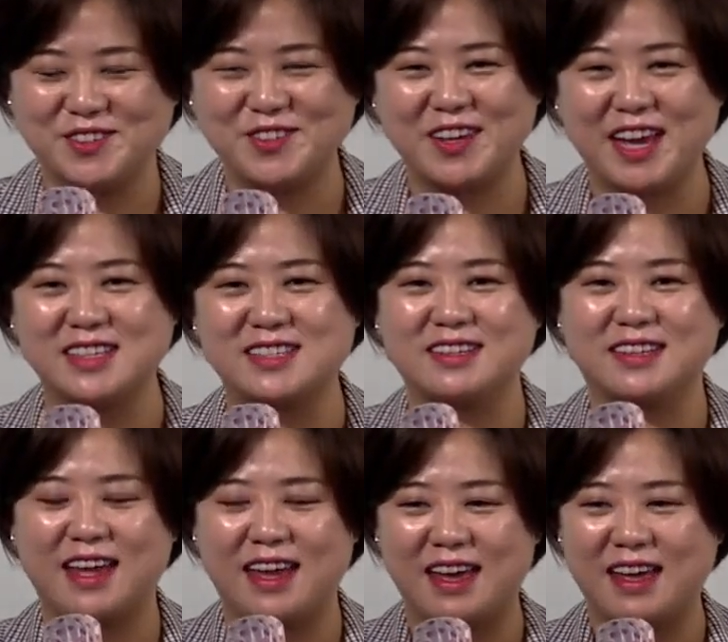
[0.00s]
중국에 있을
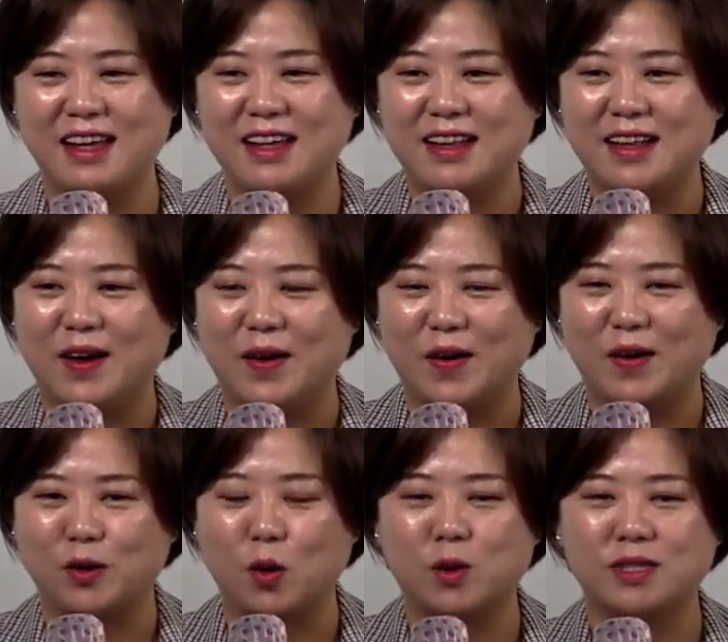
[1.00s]
때
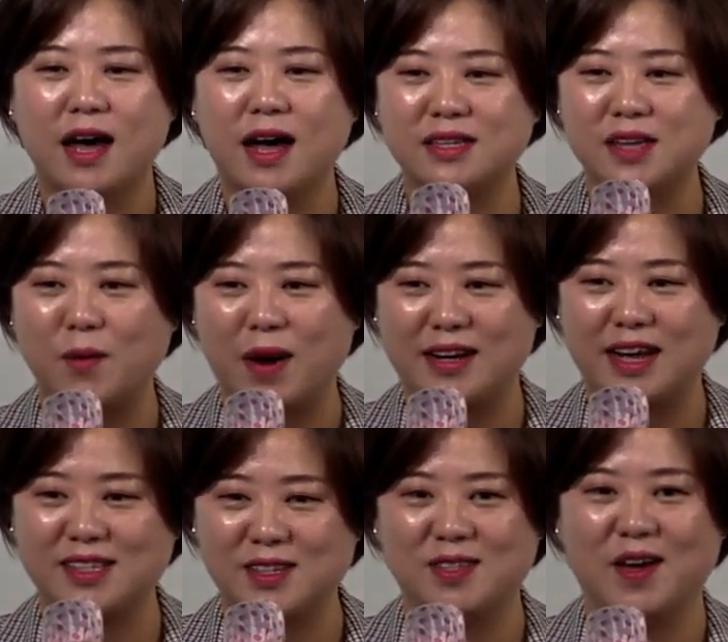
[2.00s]
어, 교사 생활을
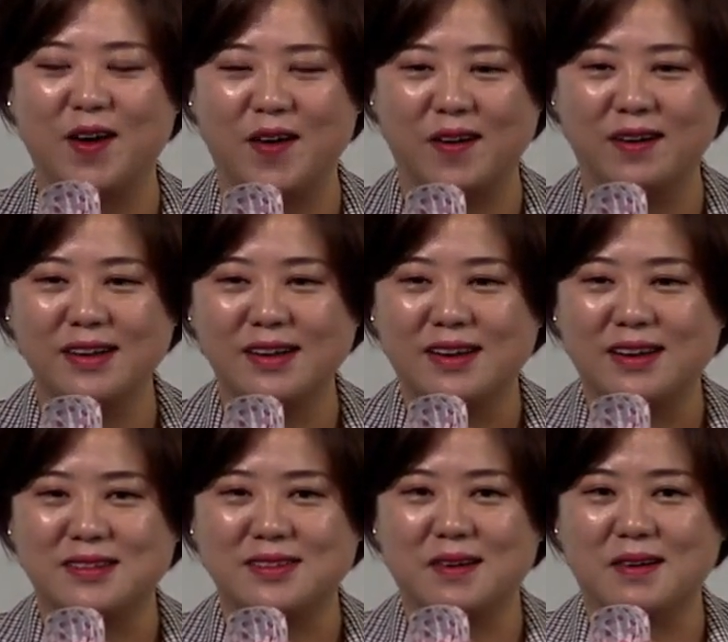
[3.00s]
했었어요.
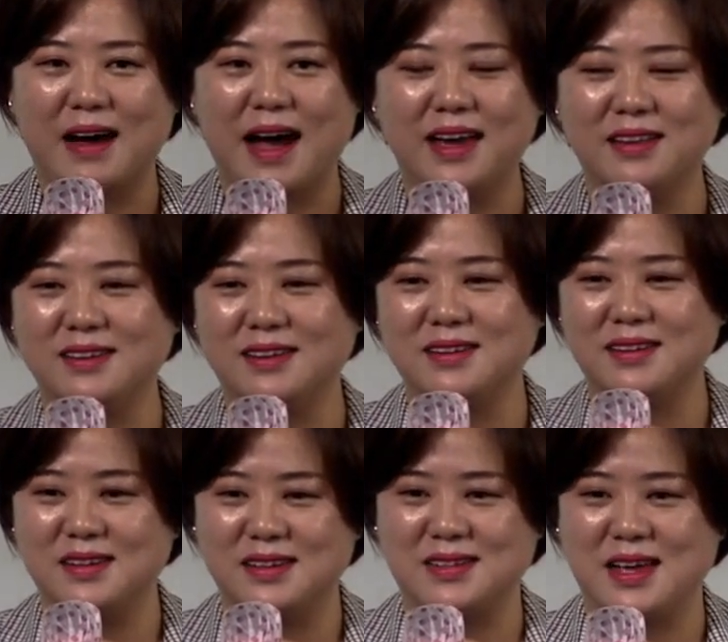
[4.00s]
그래서
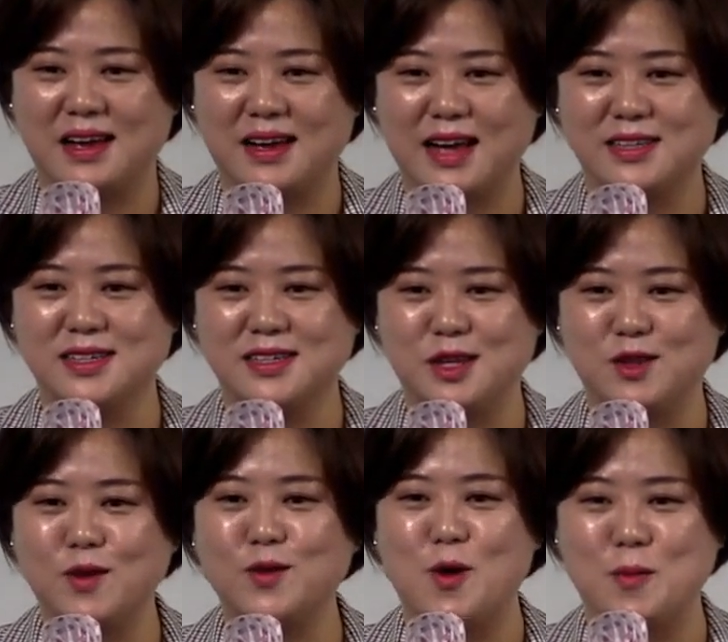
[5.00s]
아이들을 이제 같이 이제
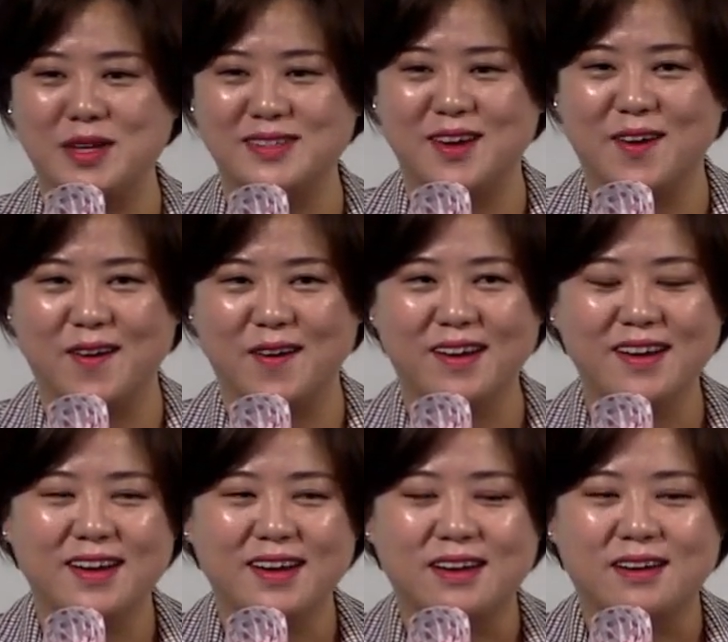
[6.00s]
뛰어놀면서
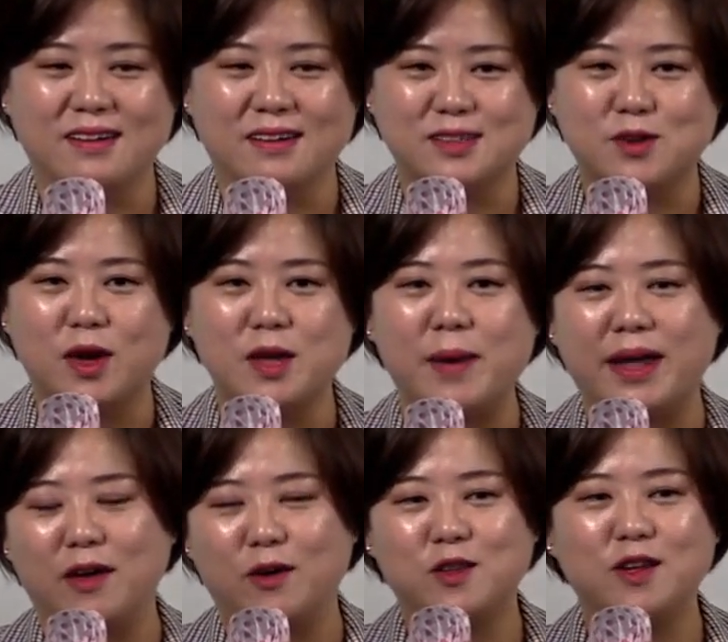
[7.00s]
어, 저희
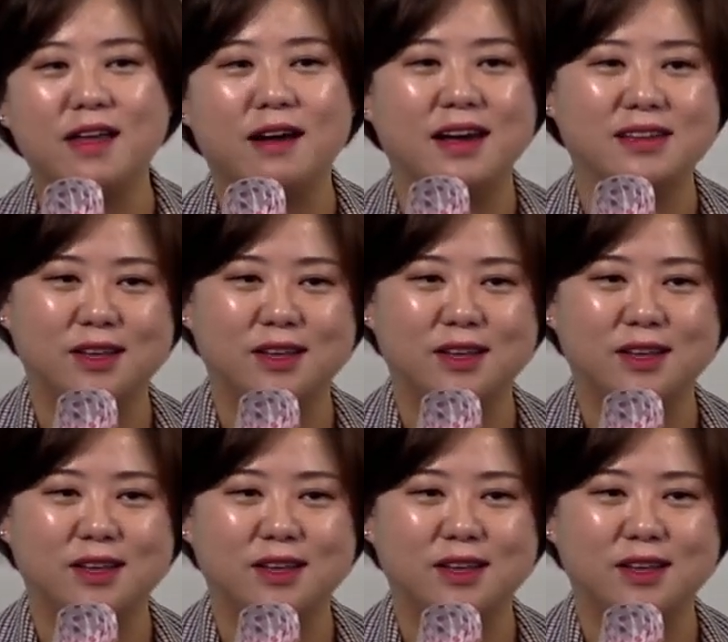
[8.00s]
반에 어떤 애가